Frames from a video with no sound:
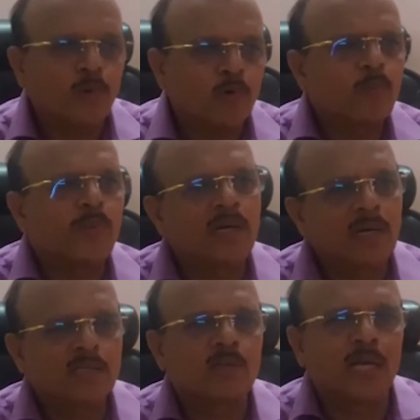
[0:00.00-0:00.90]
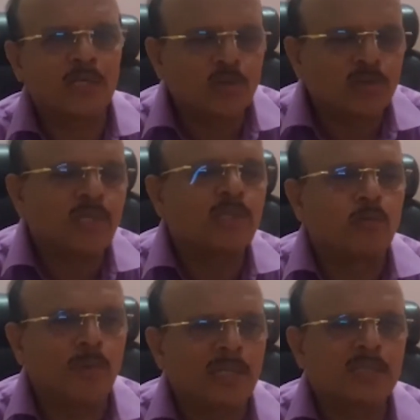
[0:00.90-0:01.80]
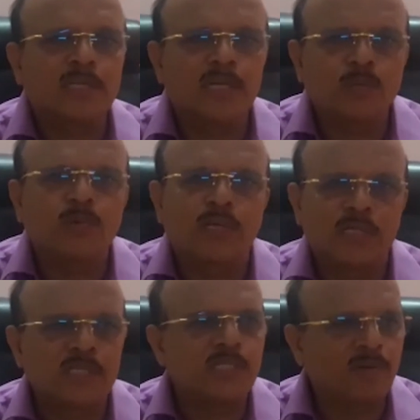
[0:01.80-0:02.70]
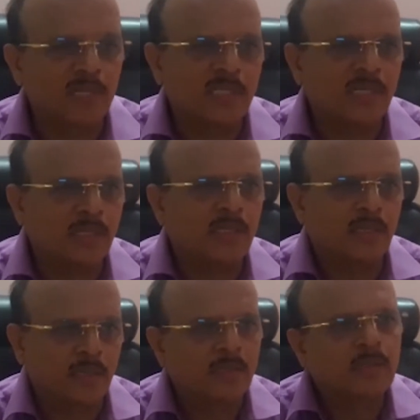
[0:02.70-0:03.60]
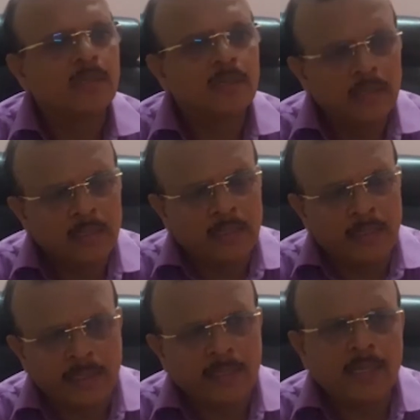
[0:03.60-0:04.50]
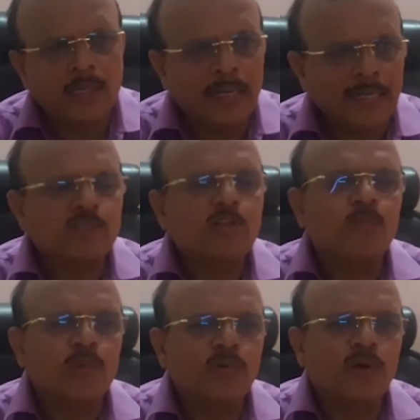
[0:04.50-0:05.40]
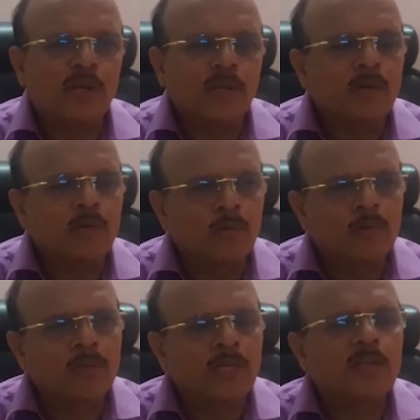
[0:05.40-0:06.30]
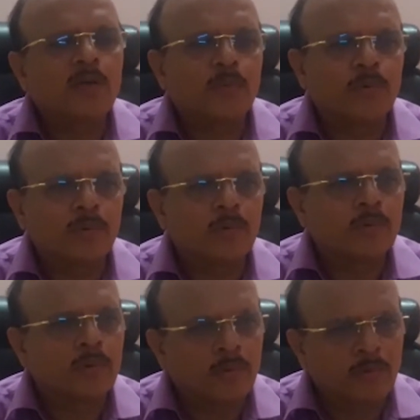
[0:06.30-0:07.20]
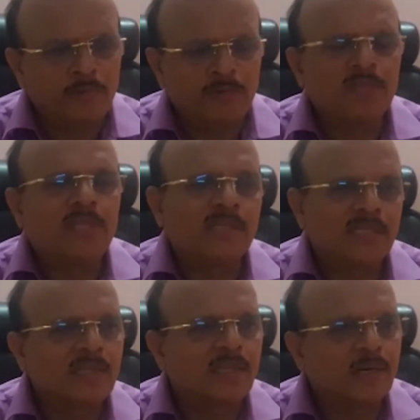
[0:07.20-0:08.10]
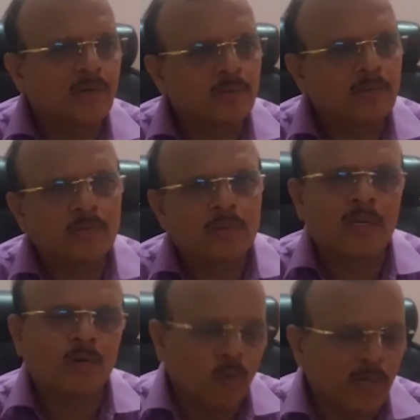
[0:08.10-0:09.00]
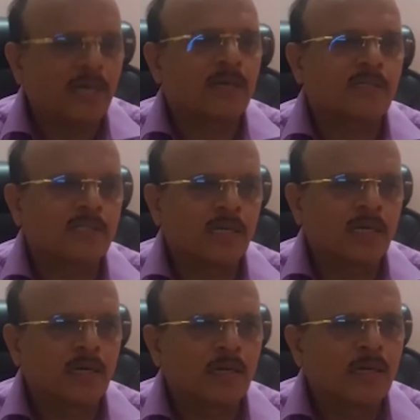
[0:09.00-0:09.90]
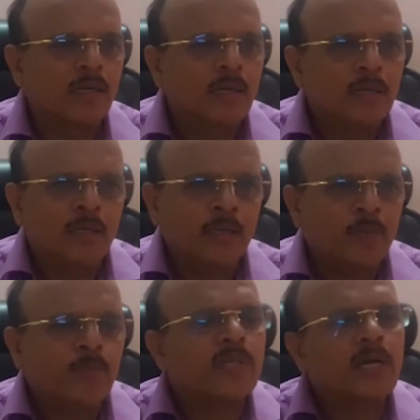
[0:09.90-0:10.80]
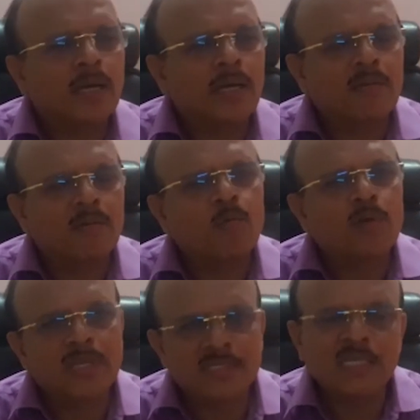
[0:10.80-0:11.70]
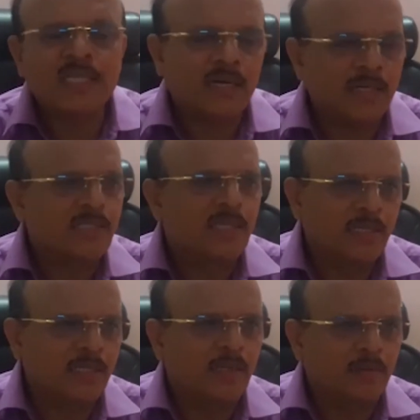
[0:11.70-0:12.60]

అప్పుడు కూడా పది లక్షలు నా సొంత నిధులు బాధం చారిటబుల్ ట్రస్ట్ నుంచి ఇవ్వడం జరిగింది ఈ లయన్స్ క్లబ్ ద్వారా నేను దరిదాపు వివిధ దేశాలు తిరగడం నా ఓన్ ఇంట్రెస్ట్గా ఇప్పటిదాకా ఇరవై మూడు దేశాలు తిరగడం జరిగింది